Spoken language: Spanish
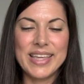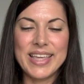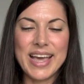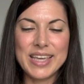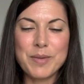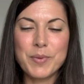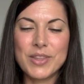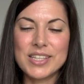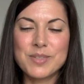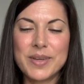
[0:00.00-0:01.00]
Y aquí
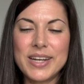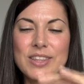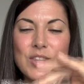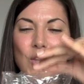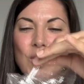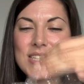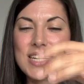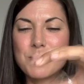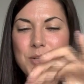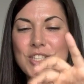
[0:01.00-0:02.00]
podéis ver todas
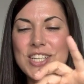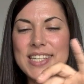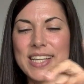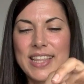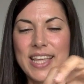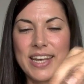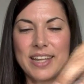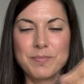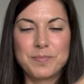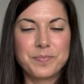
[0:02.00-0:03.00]
las brochas que tiene,
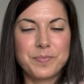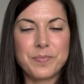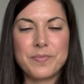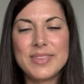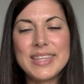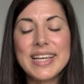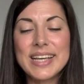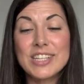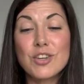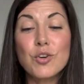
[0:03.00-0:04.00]

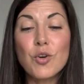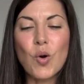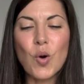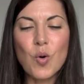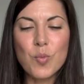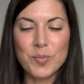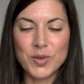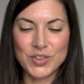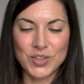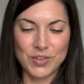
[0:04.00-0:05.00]
que son un
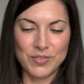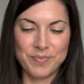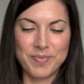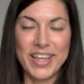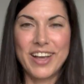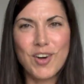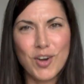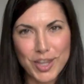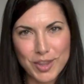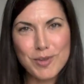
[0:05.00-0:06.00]
montón. He
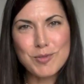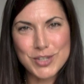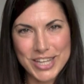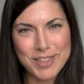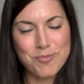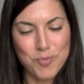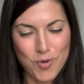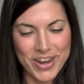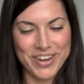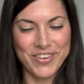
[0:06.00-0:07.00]
cogido un set
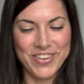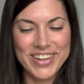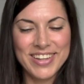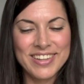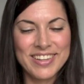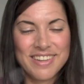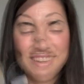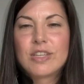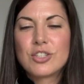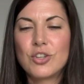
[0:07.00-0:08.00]
bueno, ¿eh?
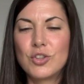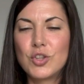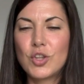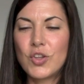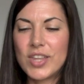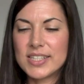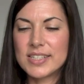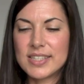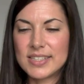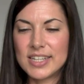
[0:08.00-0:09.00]
Son todas
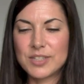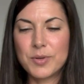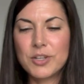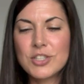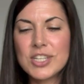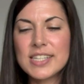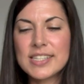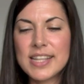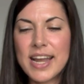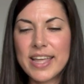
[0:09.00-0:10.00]
estas las
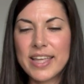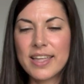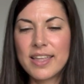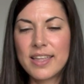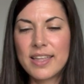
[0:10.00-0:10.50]
brochas, trae...